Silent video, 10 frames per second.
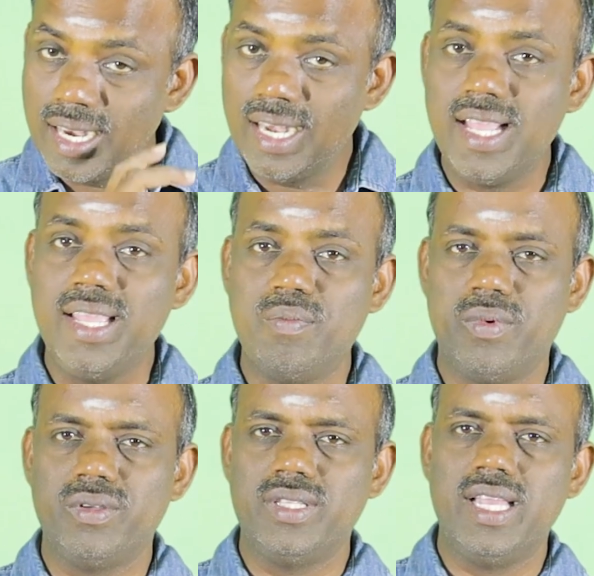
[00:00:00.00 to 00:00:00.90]
எல்லை
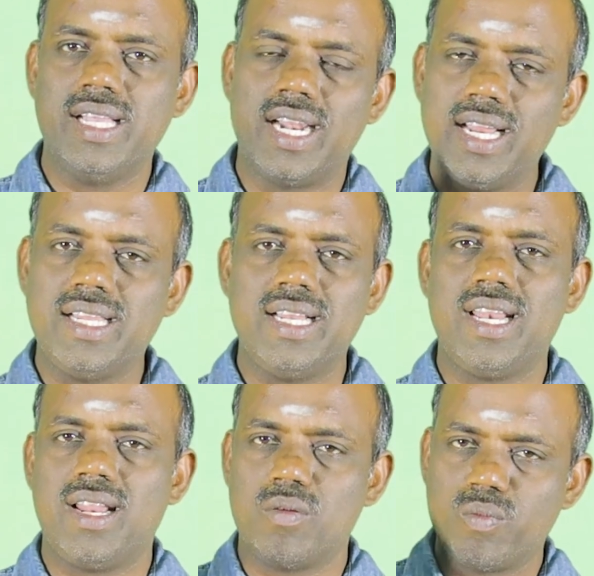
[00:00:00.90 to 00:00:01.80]
பகுதியை
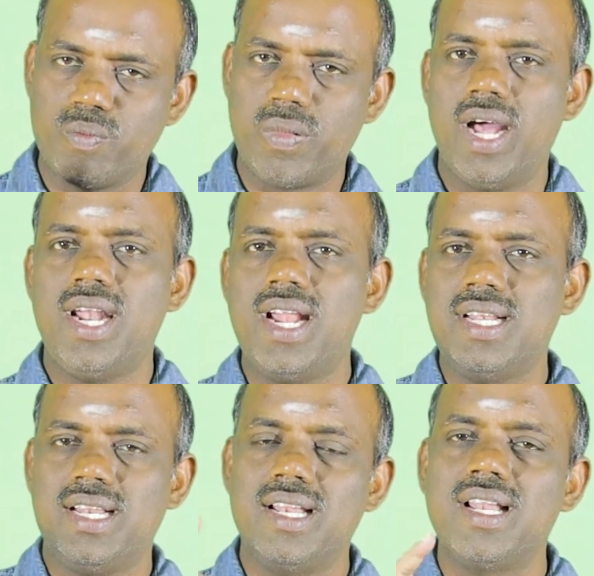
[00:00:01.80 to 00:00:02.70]
கடக்கின்ற
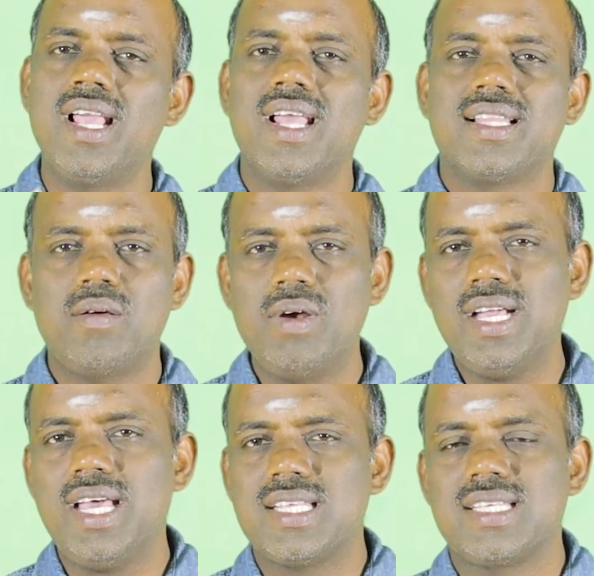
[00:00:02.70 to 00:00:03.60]
பாலாற்றில்
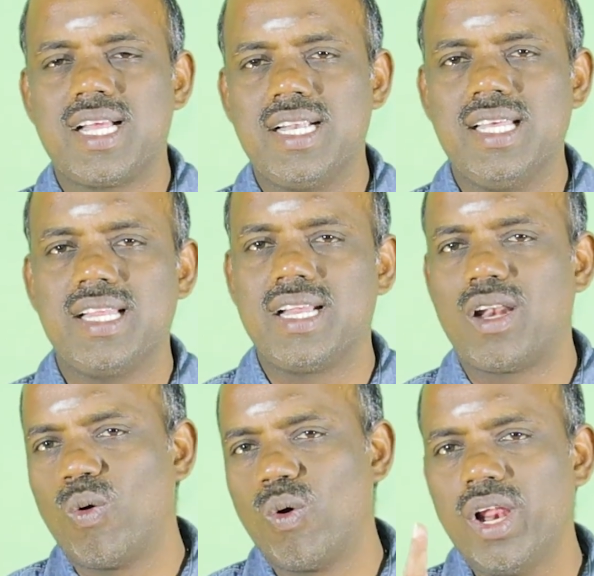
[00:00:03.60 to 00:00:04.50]
தமிழக அரசு
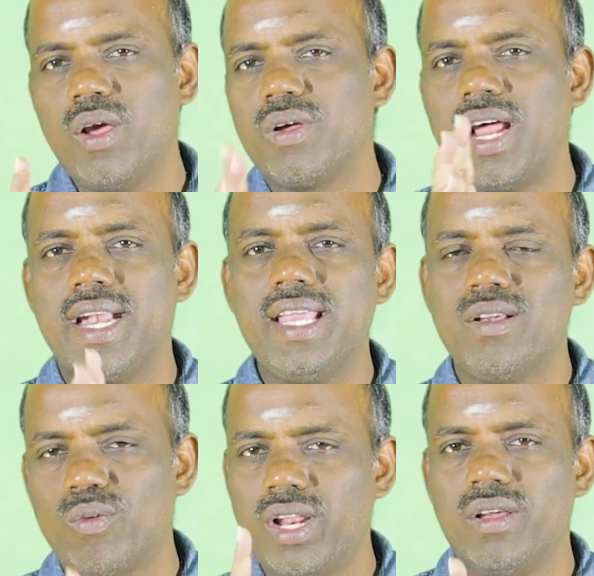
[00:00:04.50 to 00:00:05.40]
கட்டியிருக்கின்ற ஒரே ஒரு அணை
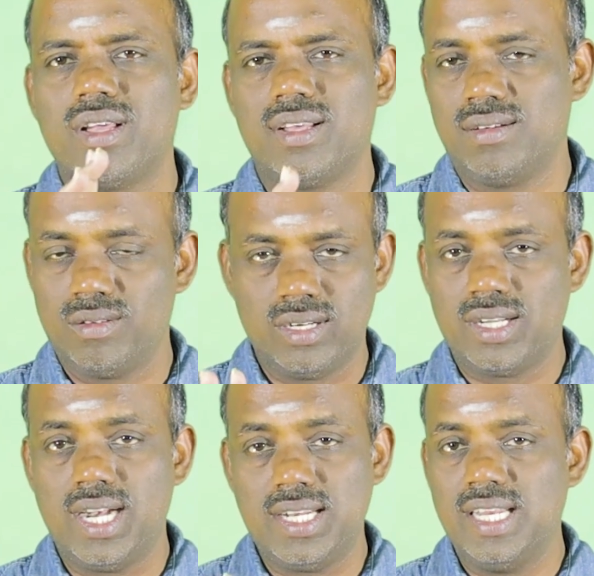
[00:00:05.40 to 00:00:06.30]
ஒரே
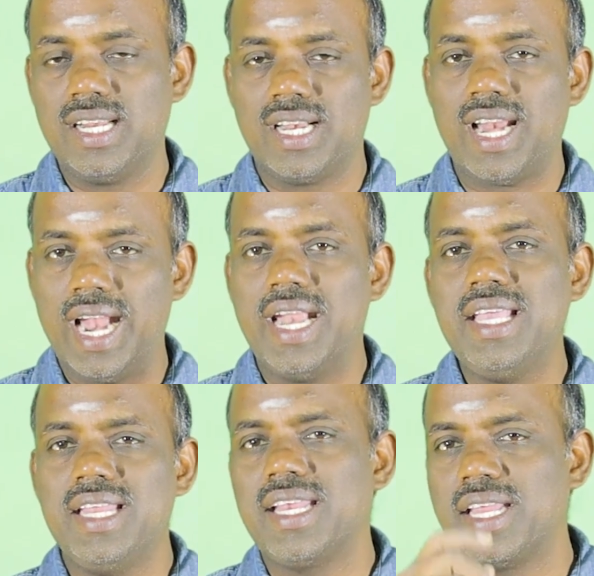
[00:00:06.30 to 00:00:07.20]
கட்டியிருக்கின்ற
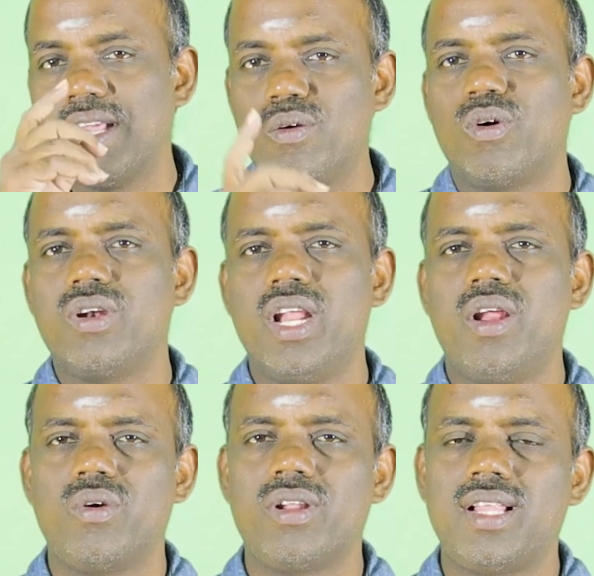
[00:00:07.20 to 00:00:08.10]
அணையின் எண்ணிக்கை ஒன்றே
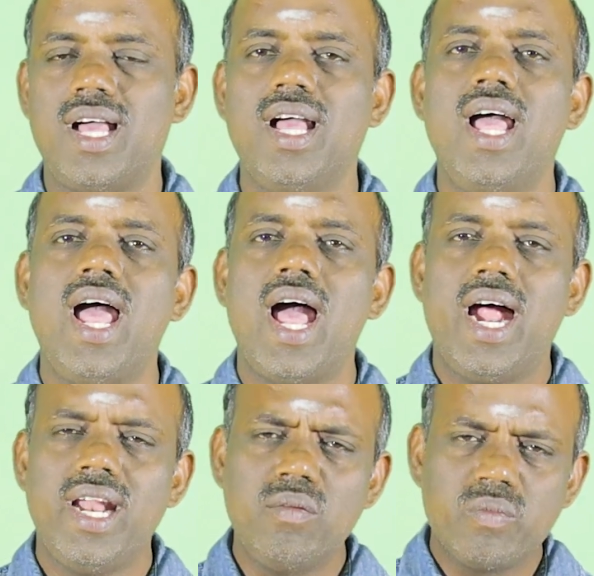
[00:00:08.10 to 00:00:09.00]
ஒன்று தான்
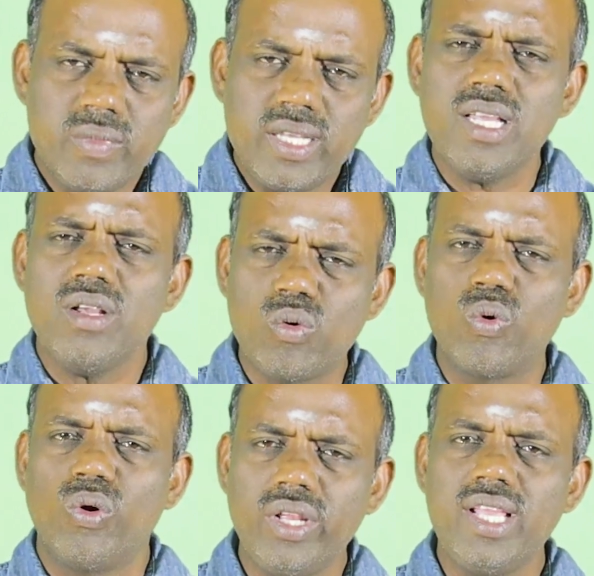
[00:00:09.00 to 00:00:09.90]
ஆனால் மிக
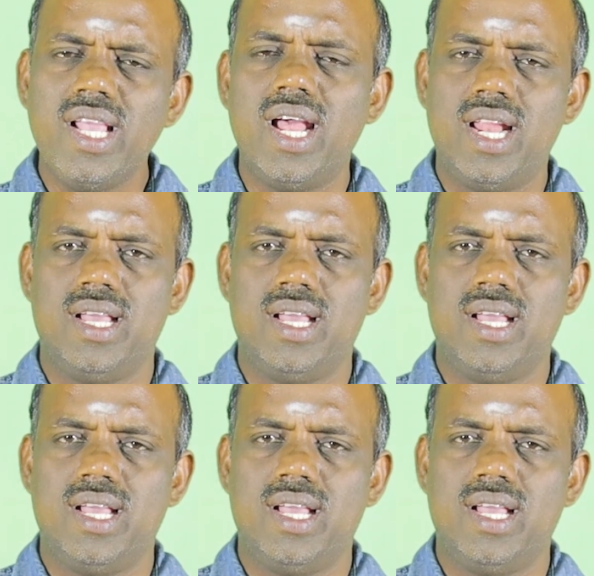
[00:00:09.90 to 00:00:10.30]
குறுகிய